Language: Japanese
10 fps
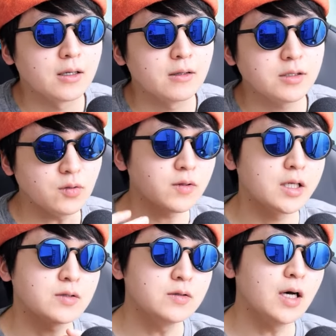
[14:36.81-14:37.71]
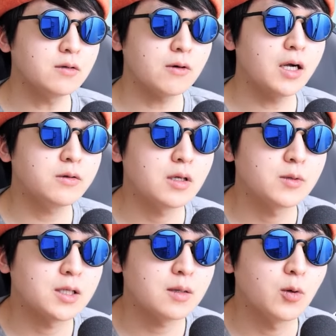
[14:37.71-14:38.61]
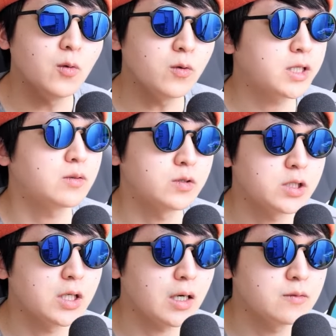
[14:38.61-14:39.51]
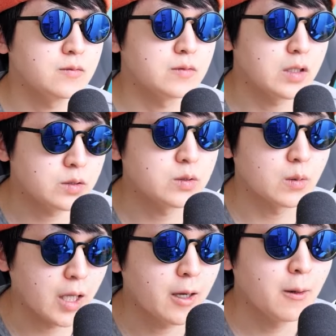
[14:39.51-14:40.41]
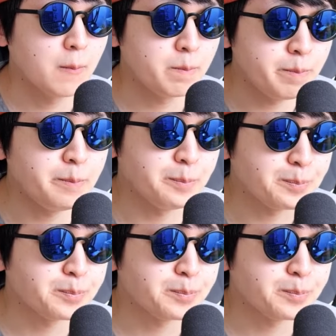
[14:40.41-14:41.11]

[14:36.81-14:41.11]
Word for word: だちょっとね数学のカリキュラムが多分大きく違うんですよね。うん、